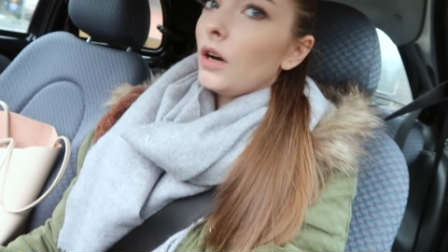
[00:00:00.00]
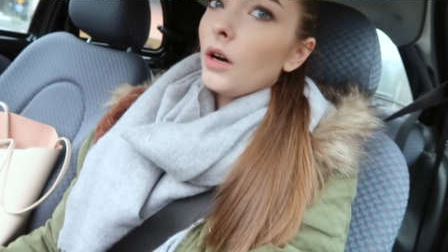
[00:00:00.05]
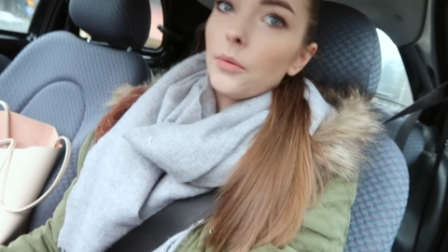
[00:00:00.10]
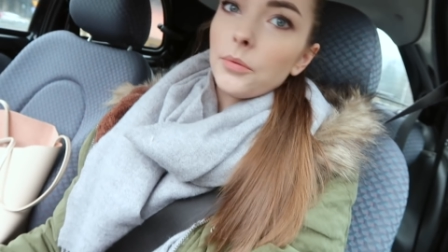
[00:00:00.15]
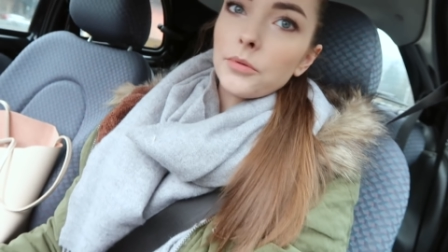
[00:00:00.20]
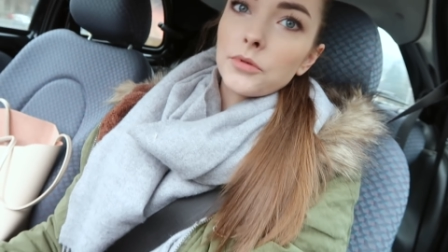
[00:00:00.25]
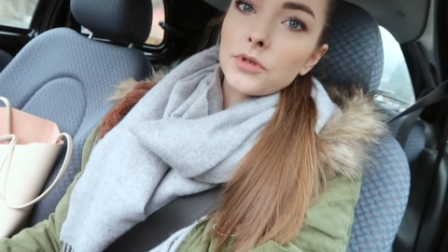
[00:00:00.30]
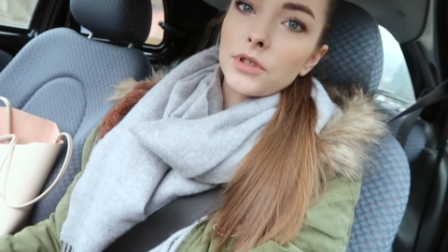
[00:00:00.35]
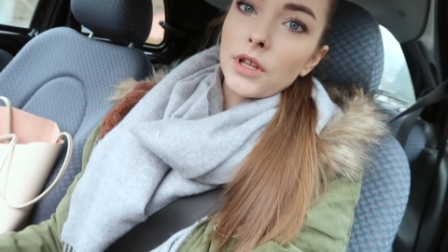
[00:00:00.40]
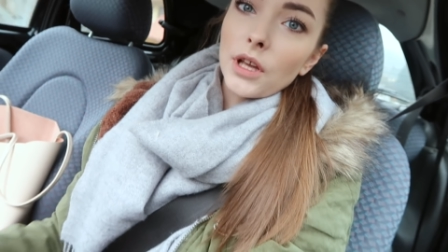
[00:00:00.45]

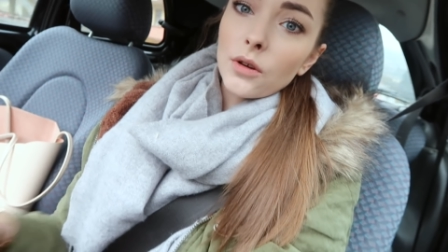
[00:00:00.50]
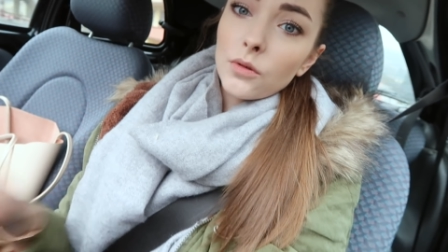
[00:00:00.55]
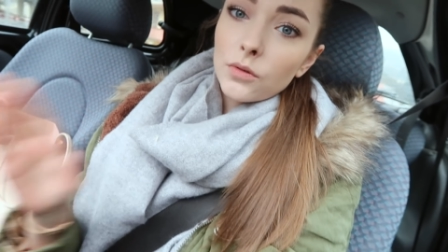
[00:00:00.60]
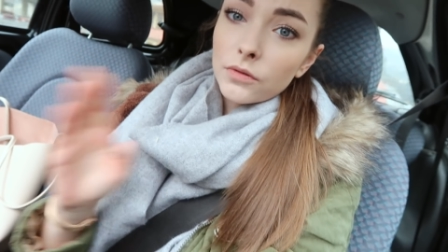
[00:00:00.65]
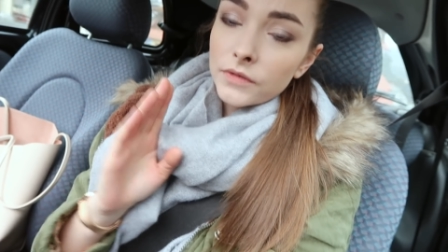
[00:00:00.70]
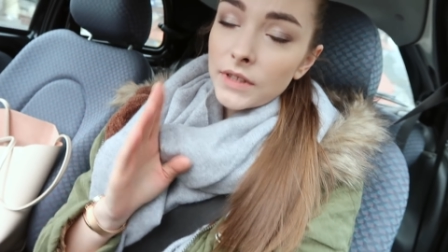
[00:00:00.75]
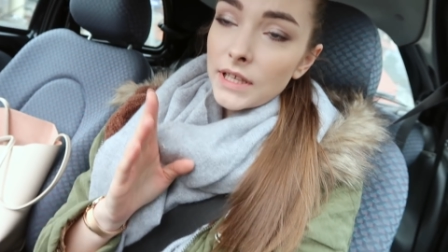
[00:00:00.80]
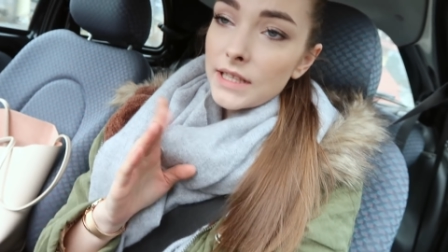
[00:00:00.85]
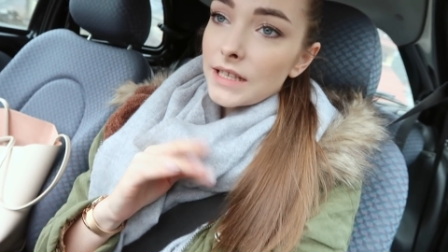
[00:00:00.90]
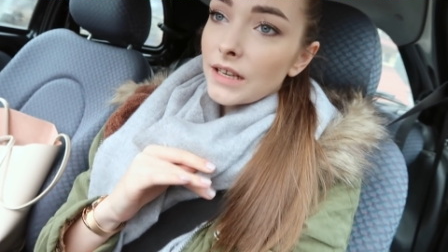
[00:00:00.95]
oprócz tej
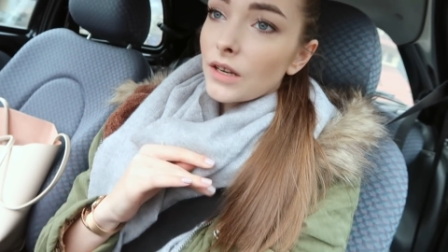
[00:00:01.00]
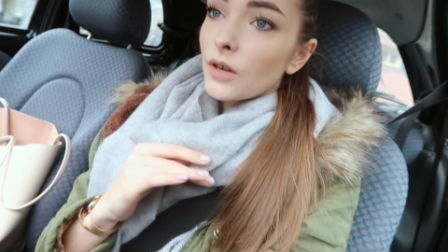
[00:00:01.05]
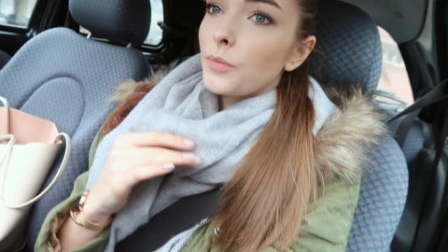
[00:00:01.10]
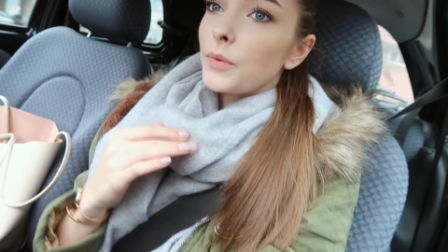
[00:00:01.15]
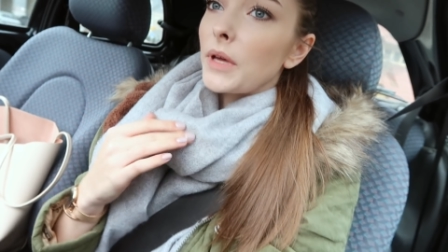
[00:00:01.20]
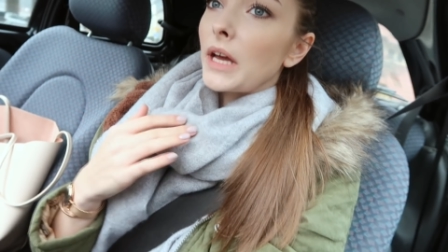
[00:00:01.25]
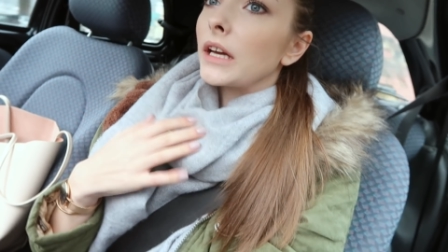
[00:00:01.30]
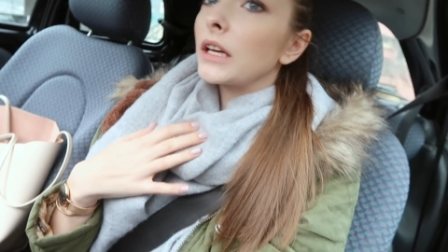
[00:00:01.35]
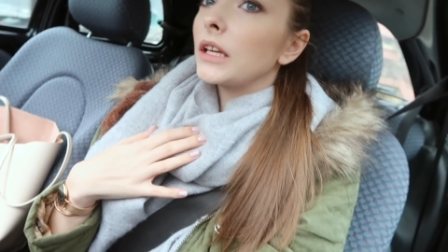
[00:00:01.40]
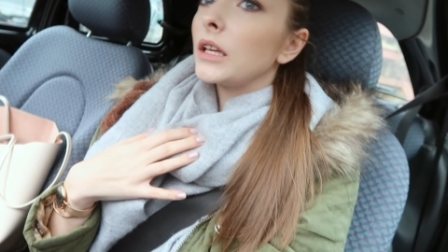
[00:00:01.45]
głównej
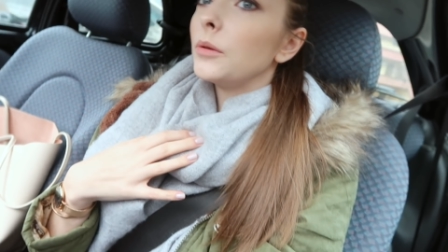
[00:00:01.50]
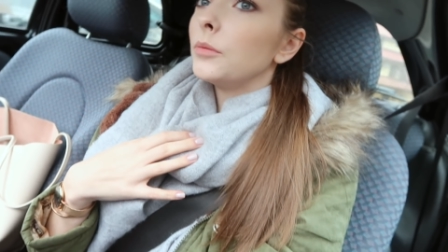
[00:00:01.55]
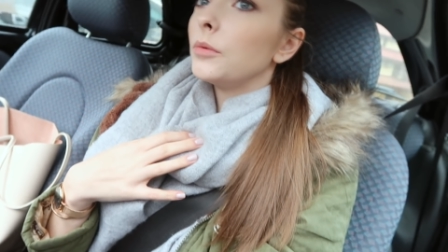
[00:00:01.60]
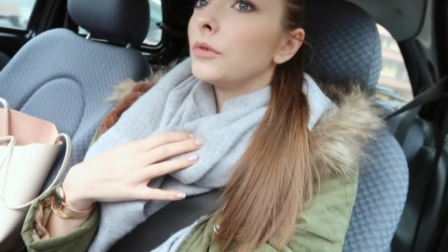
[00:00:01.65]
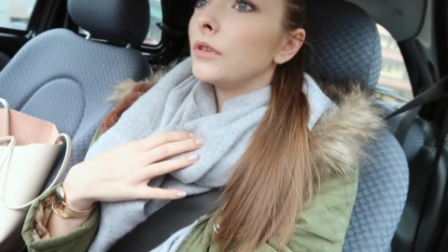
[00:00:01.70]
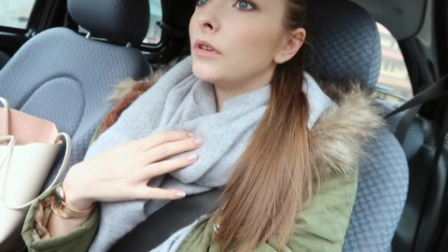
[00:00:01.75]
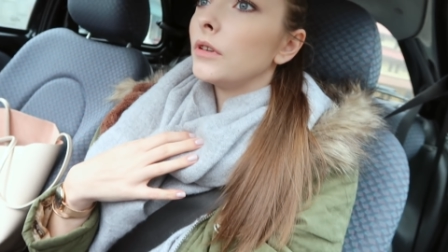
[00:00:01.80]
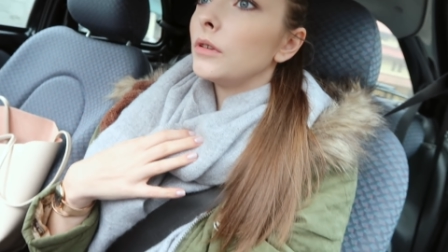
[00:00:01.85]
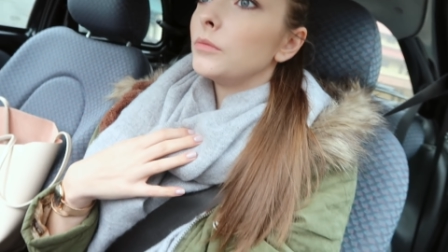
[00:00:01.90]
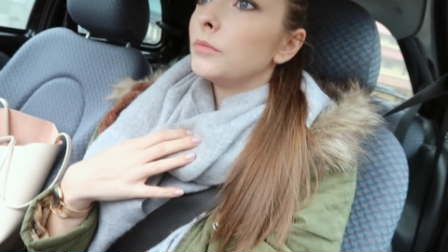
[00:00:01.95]
zakopianki,
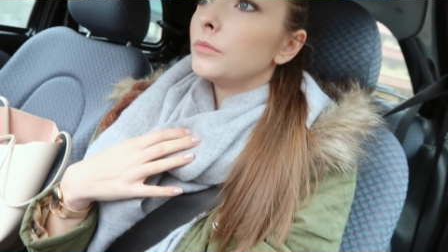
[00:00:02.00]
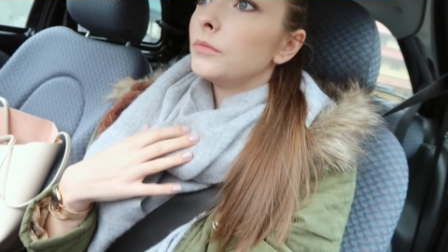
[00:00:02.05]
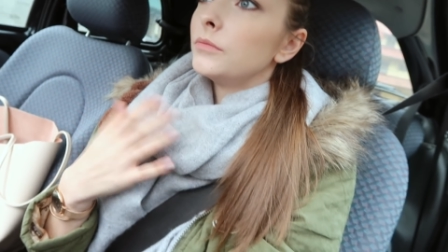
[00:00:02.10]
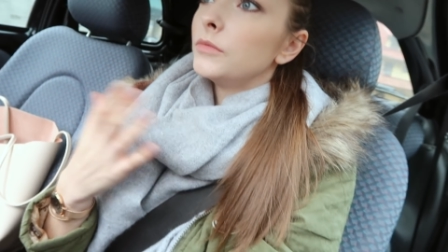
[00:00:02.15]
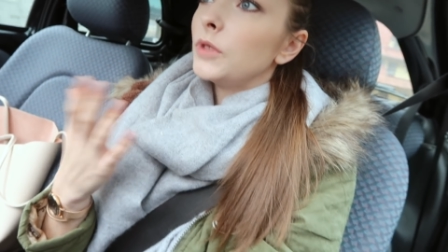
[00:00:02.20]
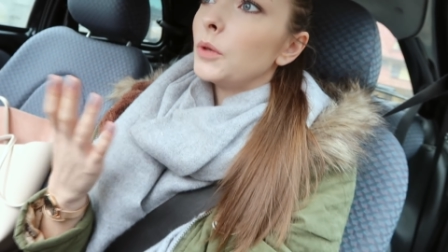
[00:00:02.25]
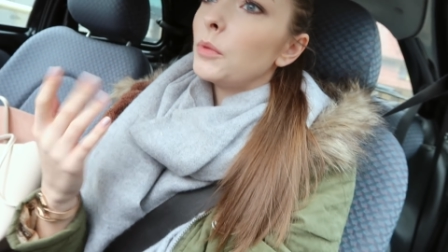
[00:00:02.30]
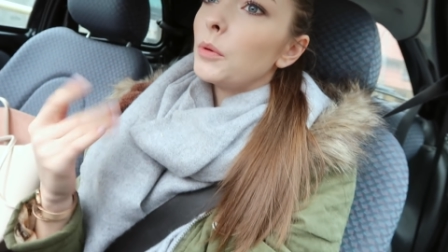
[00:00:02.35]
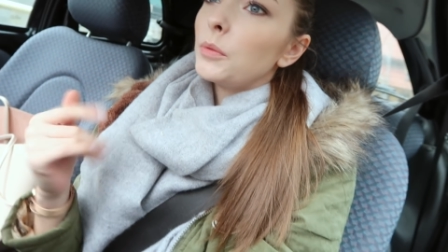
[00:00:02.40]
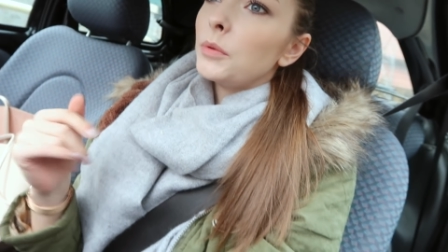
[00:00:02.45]
bo,
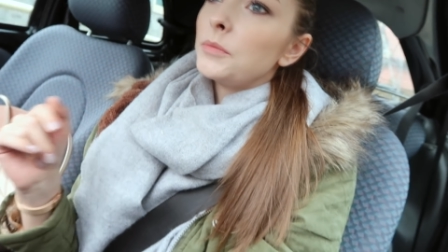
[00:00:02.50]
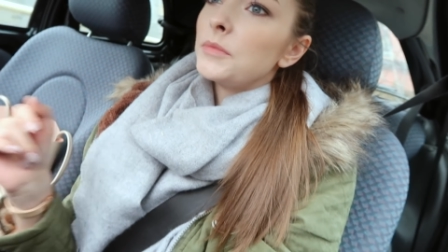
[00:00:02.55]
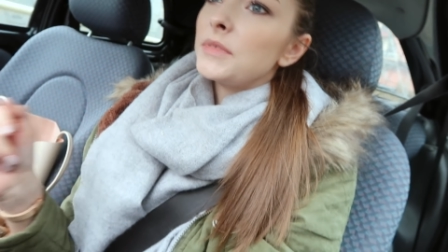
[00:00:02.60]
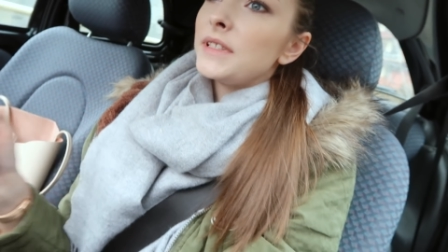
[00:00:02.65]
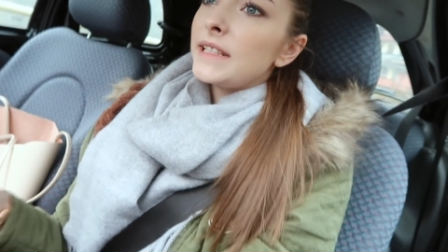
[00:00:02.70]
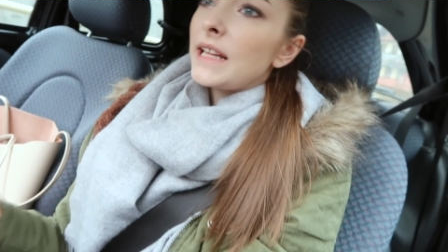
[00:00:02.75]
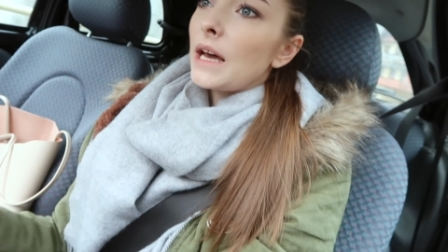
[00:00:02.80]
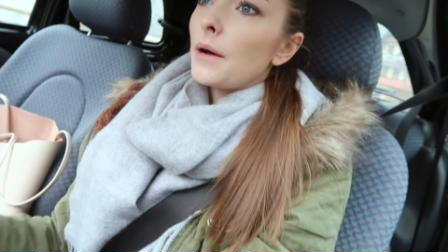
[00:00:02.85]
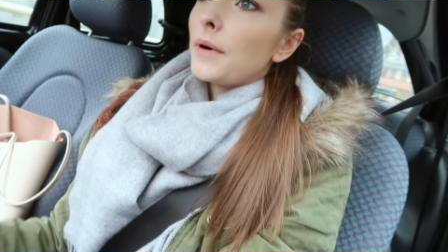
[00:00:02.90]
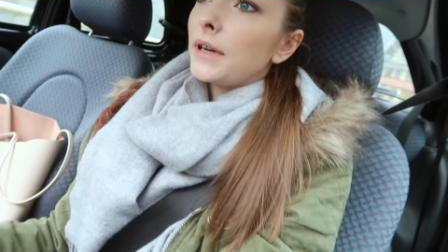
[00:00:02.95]
no bo bym
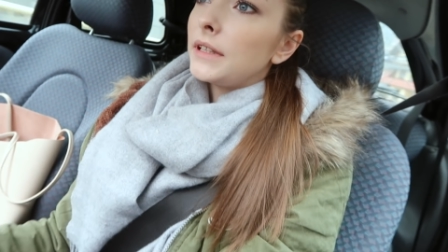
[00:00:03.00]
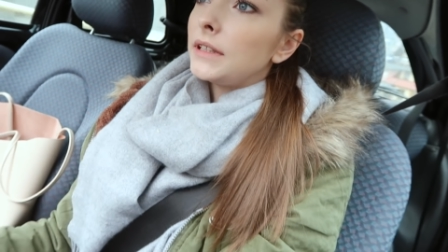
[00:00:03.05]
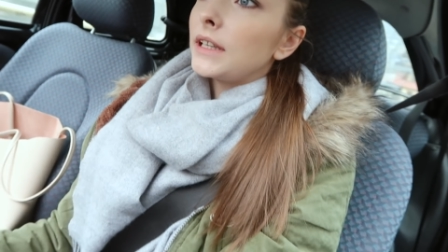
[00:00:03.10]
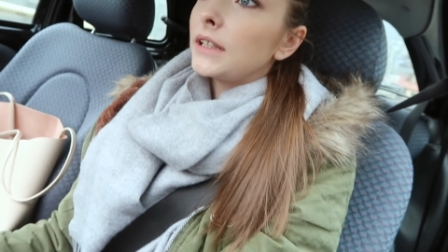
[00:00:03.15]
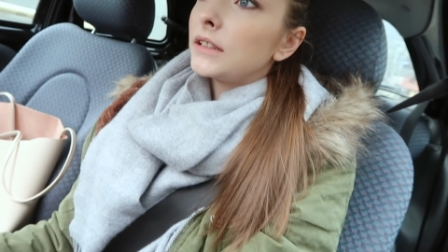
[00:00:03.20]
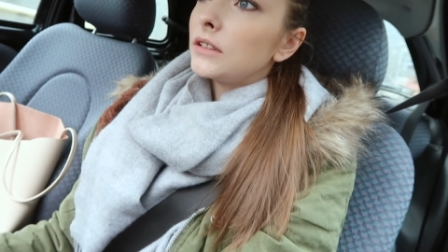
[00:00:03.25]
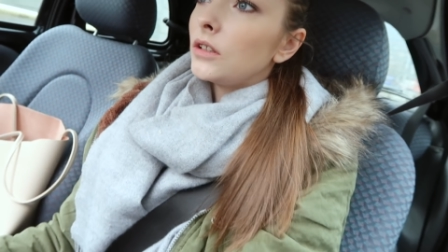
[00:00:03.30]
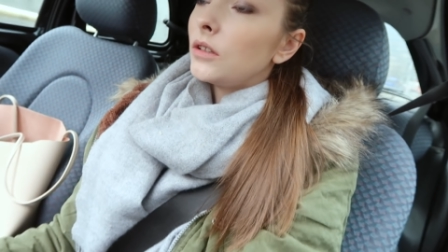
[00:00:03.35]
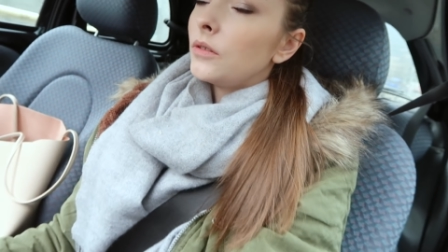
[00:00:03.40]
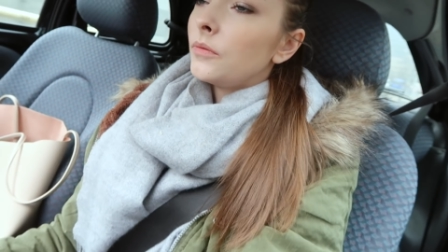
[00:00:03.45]
stała tak
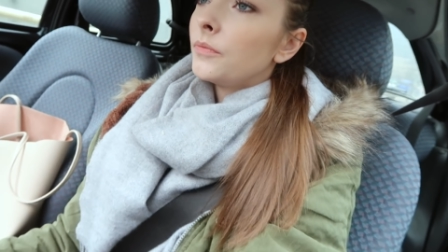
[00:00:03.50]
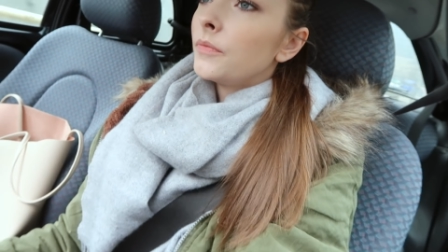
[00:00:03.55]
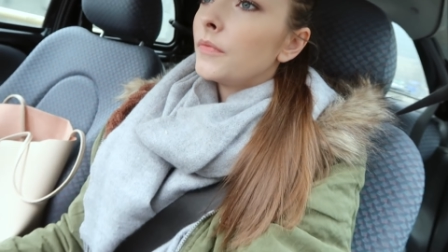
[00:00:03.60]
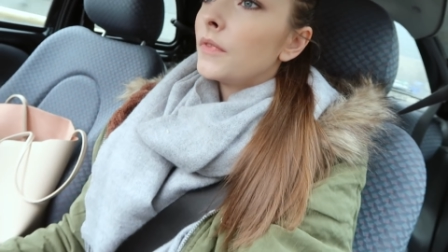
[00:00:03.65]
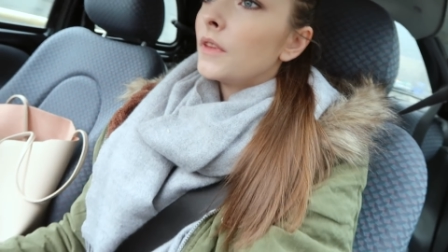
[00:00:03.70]
to.